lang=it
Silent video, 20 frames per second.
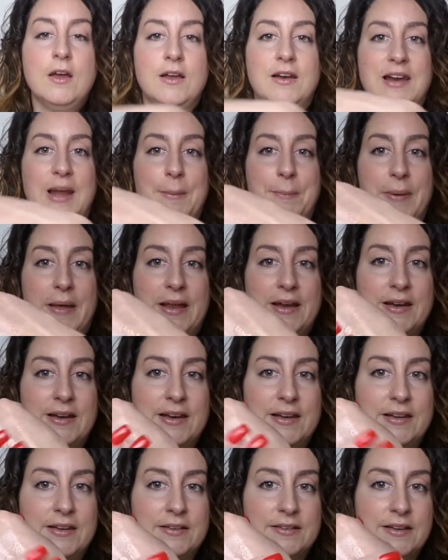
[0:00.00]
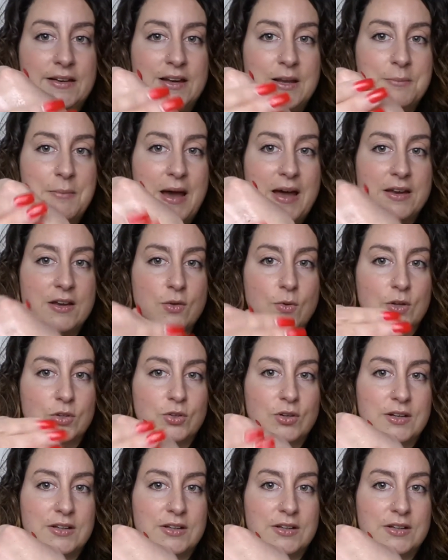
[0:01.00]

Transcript: la pelle delle mani quando